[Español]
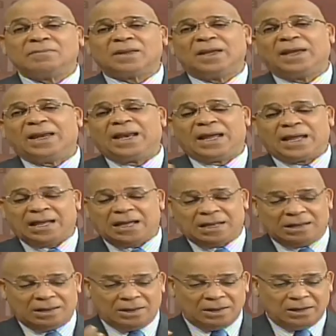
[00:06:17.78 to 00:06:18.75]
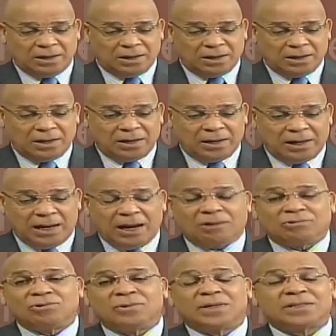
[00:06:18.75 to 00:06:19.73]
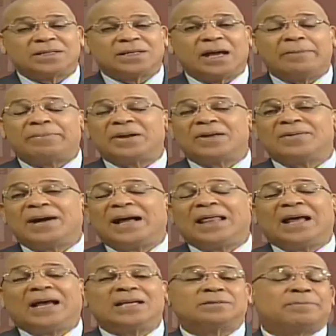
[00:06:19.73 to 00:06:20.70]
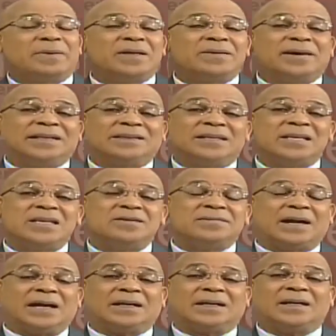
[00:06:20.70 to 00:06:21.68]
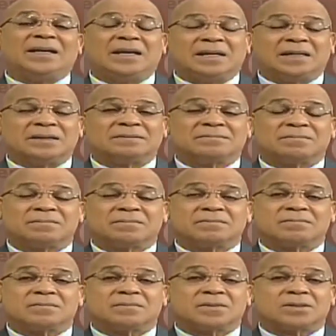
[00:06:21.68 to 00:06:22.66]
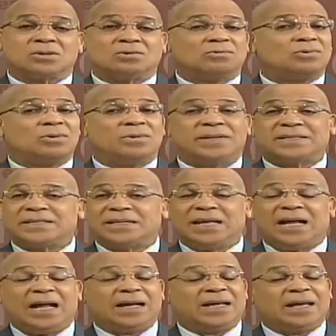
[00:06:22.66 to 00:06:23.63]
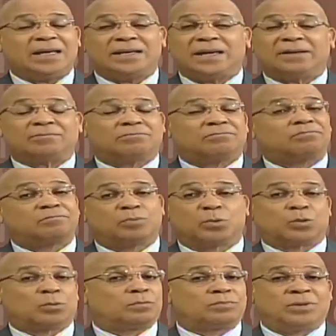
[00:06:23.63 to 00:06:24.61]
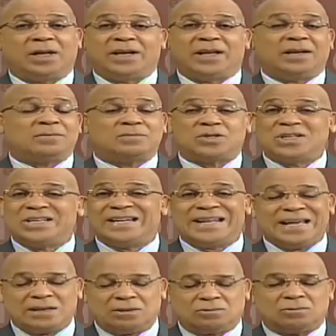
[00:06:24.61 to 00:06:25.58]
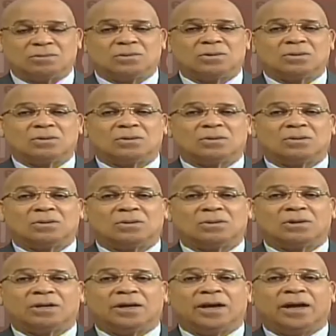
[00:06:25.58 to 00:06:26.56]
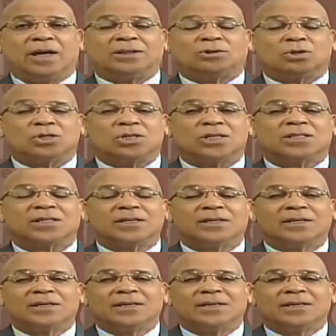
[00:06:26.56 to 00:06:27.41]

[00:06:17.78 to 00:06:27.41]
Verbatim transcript: Eh, la, la universidad privada es privativa aquí. Son universidades que hay que tener dinero. Entonces,